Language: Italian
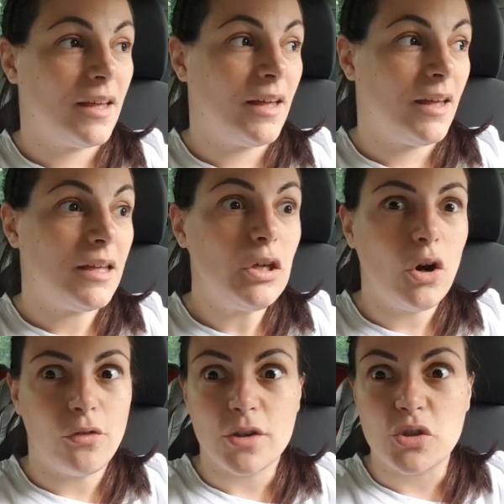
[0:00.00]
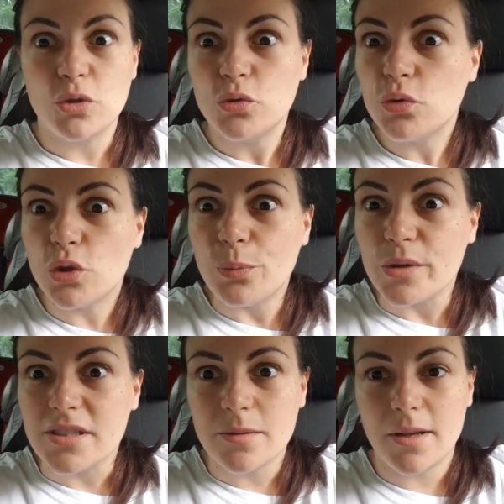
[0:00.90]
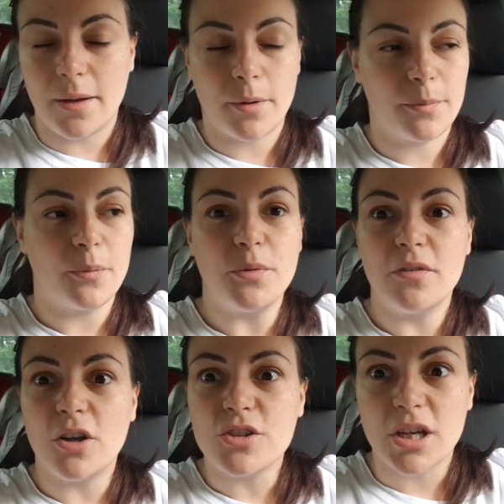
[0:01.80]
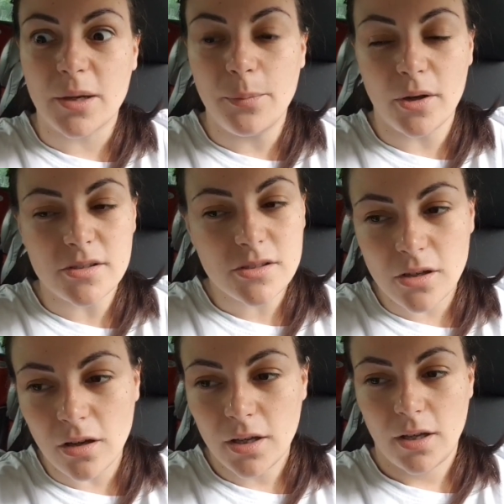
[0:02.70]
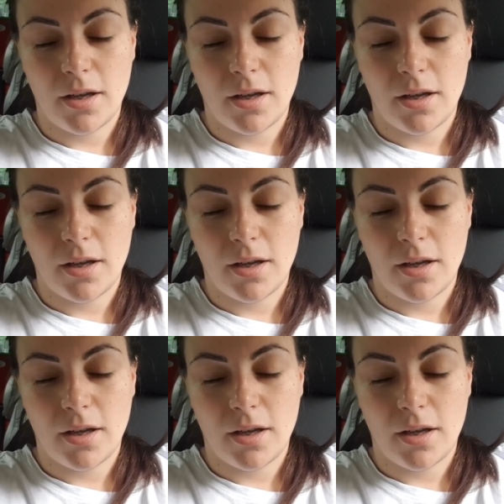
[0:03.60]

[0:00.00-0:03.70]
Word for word: E io faccio il tutto il possibile, proprio più veloce che posso,